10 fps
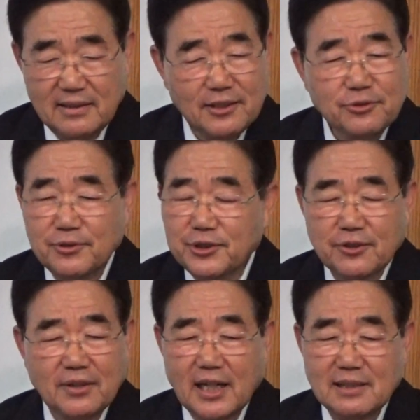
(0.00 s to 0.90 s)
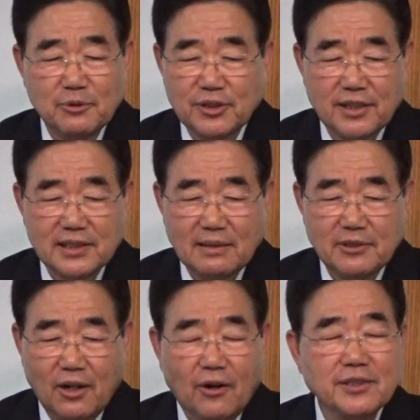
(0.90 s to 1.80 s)
예수 그리스도를 알지 못하는
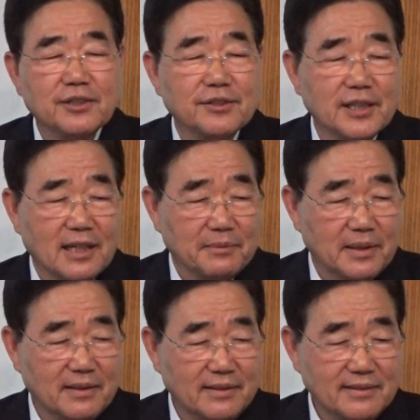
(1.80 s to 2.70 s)
사람은 어리석은 사람이에요.